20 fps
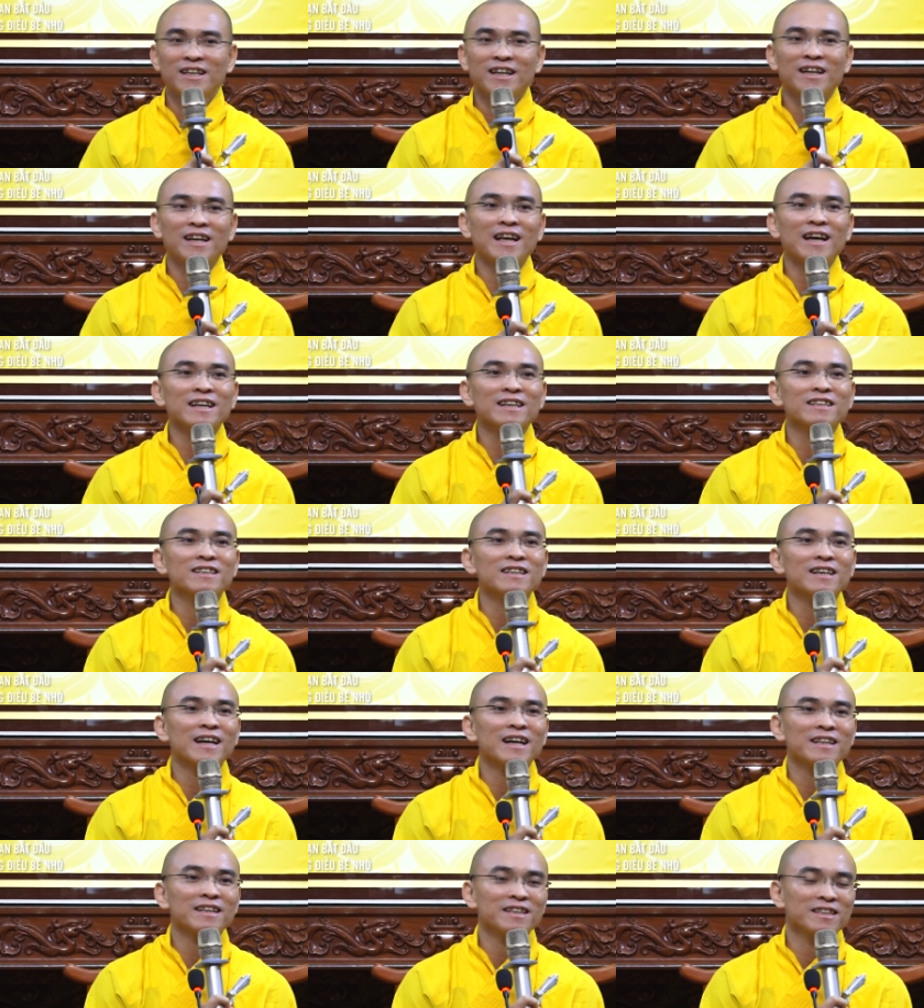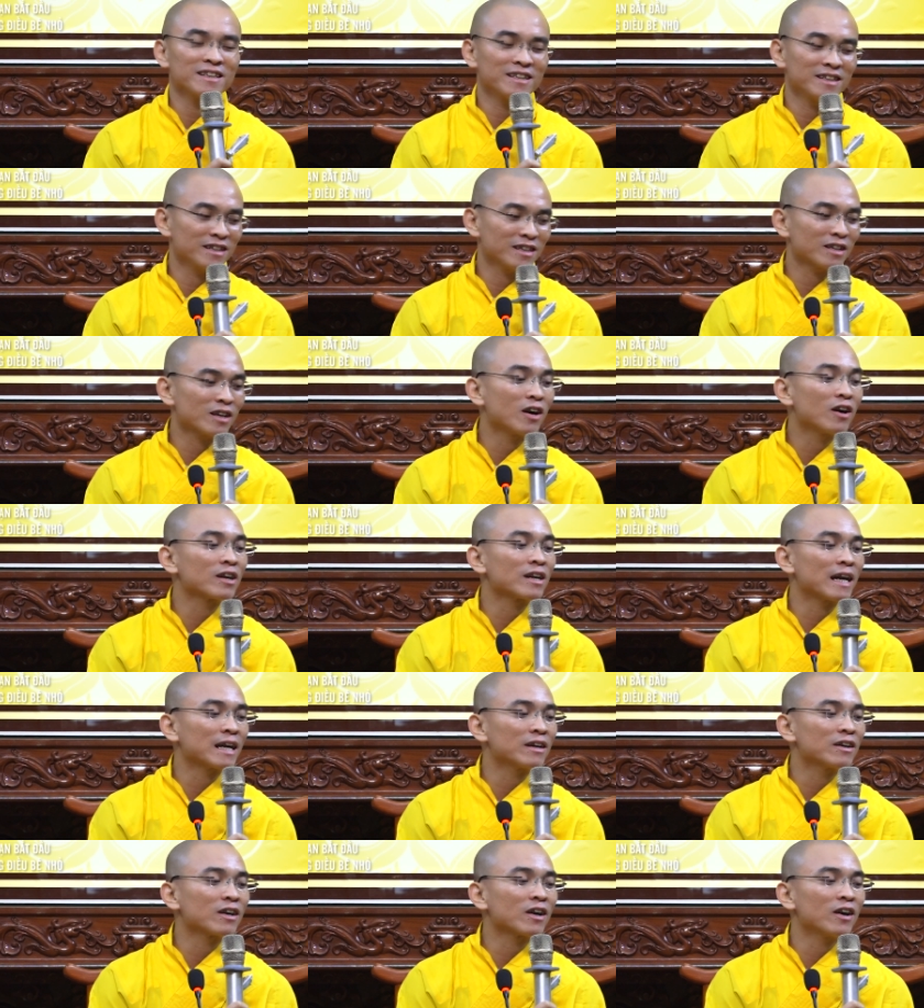Lát nữa ra Thầy nhìn con
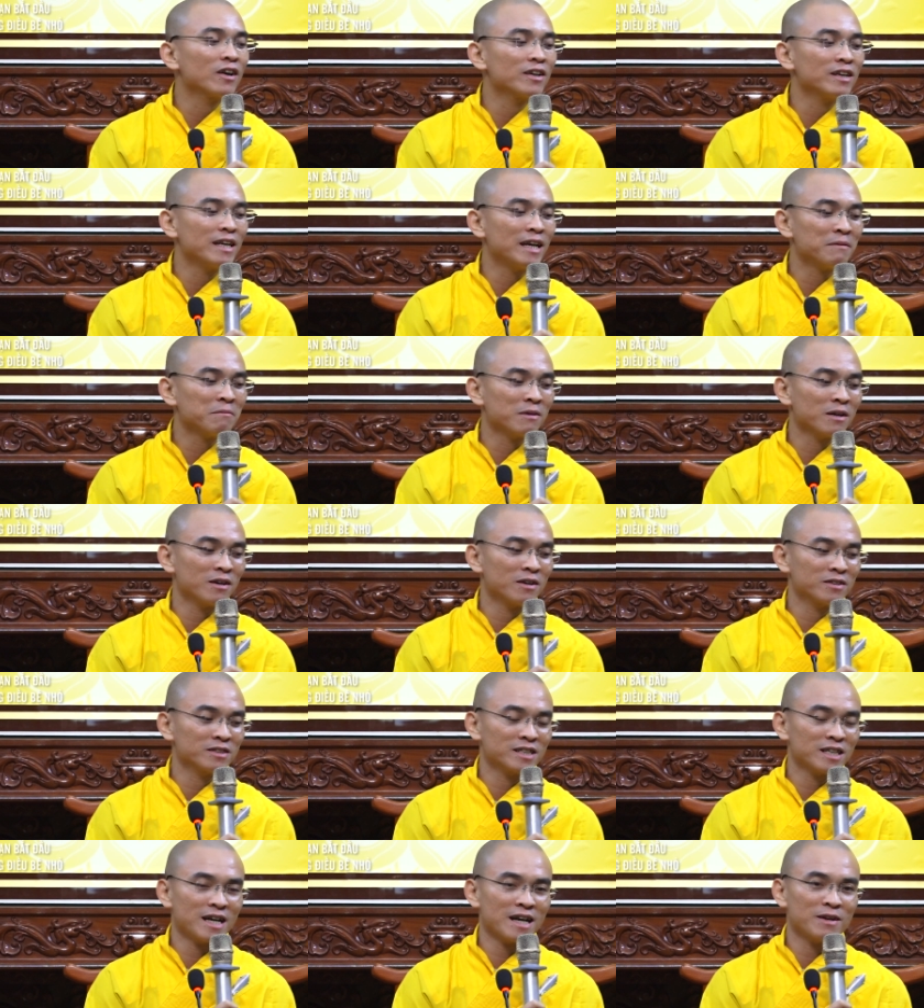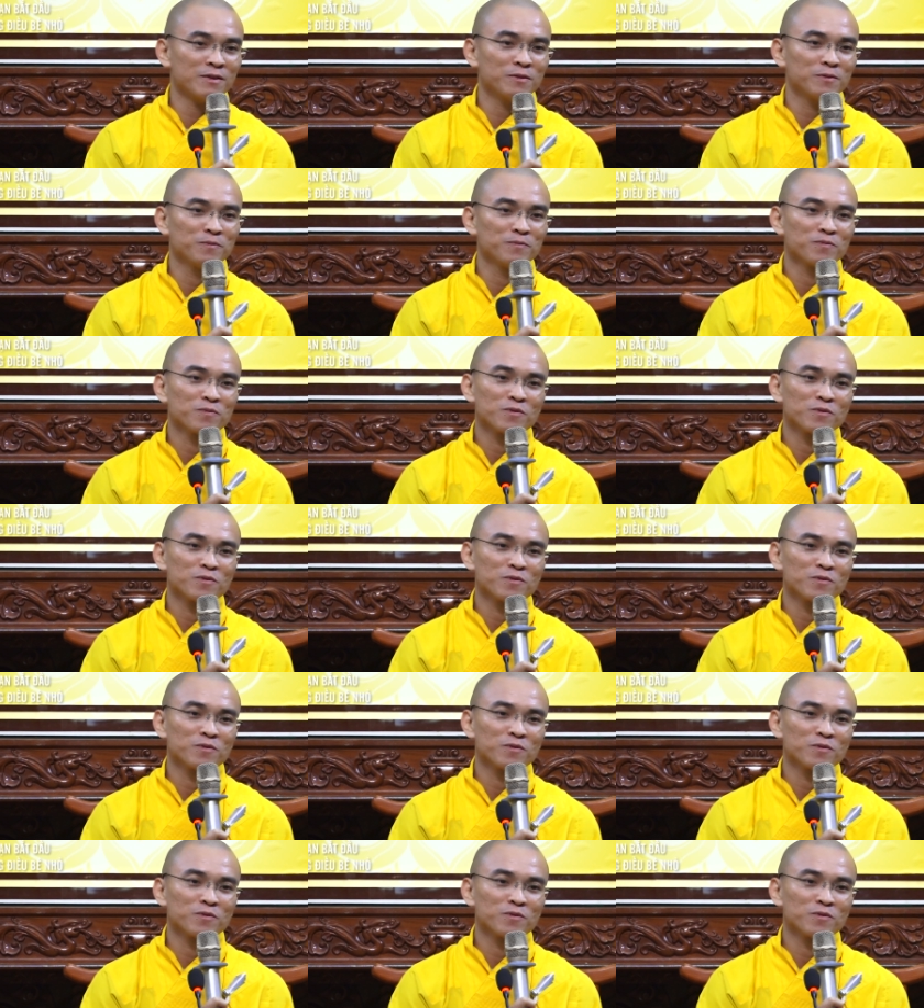ra con coi dép con sao.